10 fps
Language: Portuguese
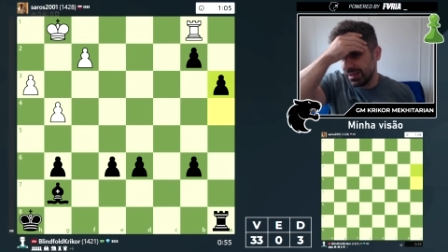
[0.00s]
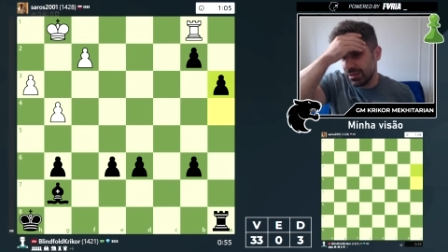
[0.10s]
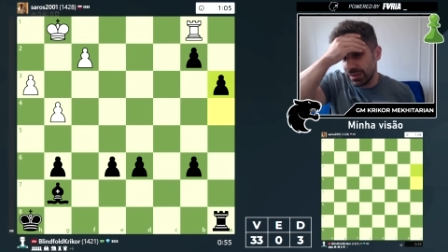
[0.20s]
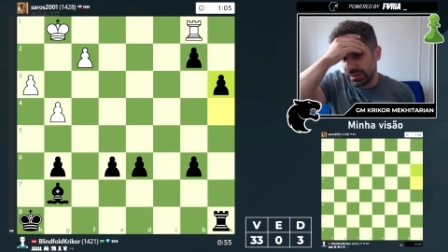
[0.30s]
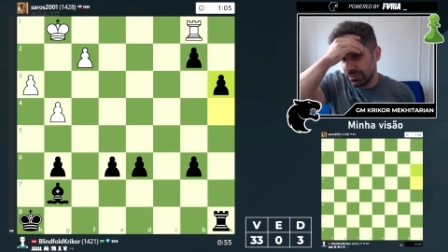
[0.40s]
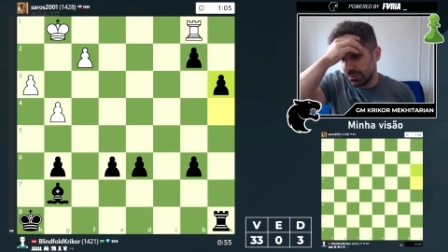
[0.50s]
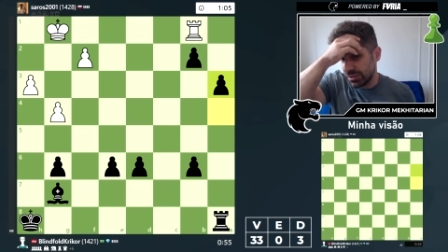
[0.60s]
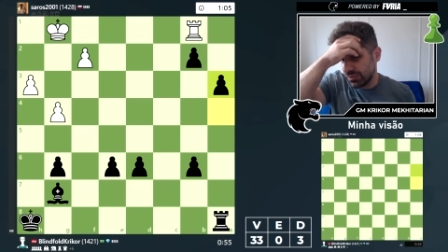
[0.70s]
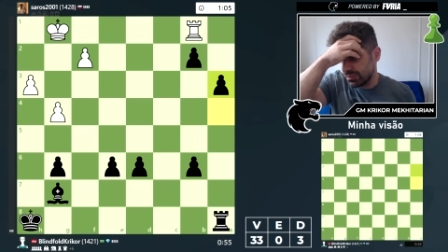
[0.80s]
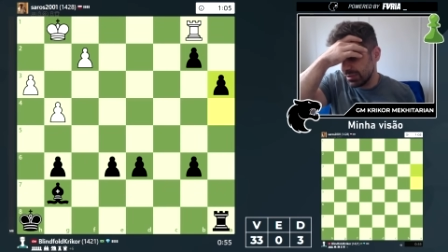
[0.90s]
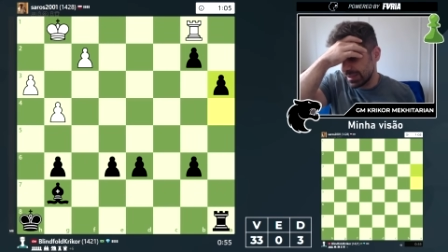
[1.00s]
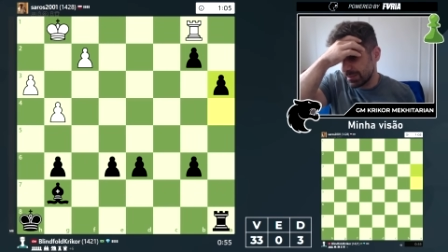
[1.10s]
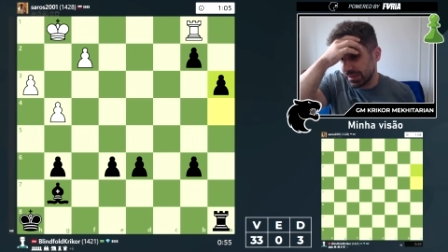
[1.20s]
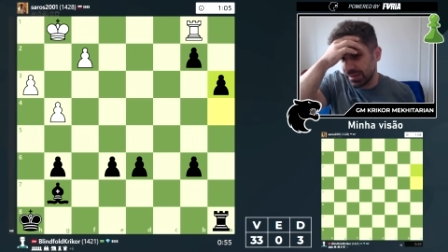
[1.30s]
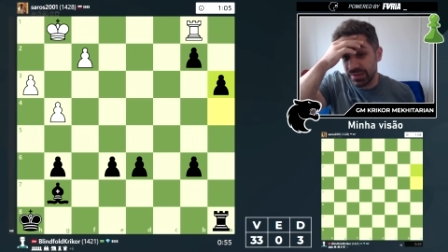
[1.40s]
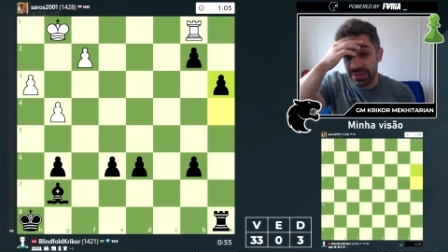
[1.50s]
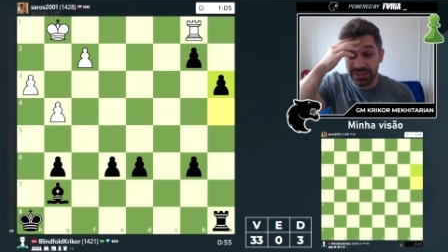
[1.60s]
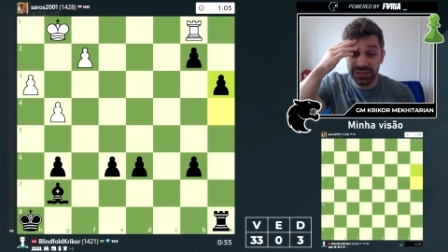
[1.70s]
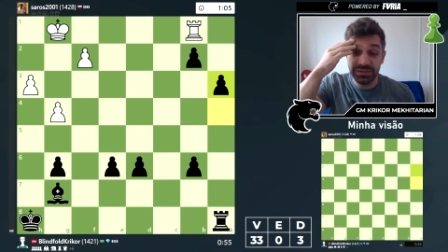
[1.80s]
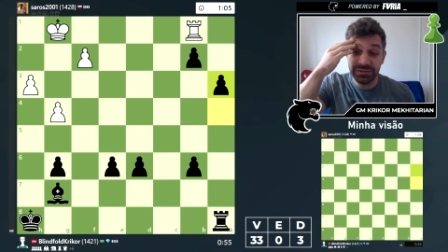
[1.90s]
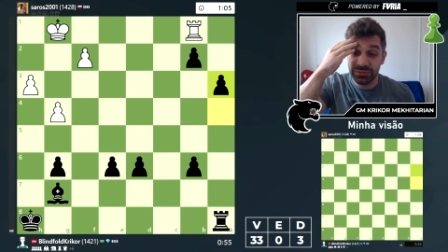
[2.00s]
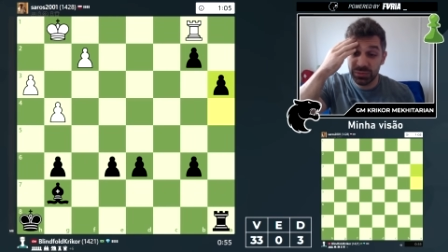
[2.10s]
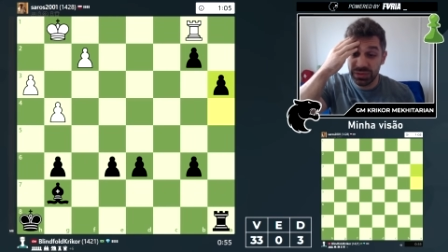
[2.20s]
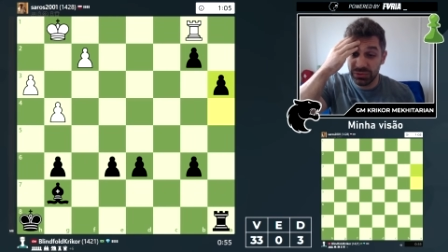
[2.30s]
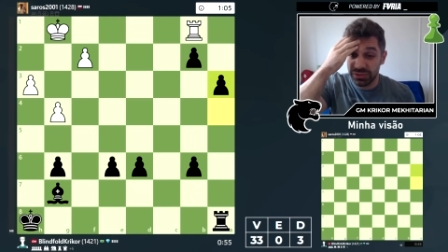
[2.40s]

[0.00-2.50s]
eu ia ter algumas dificuldades para dar mate. Nos perigos de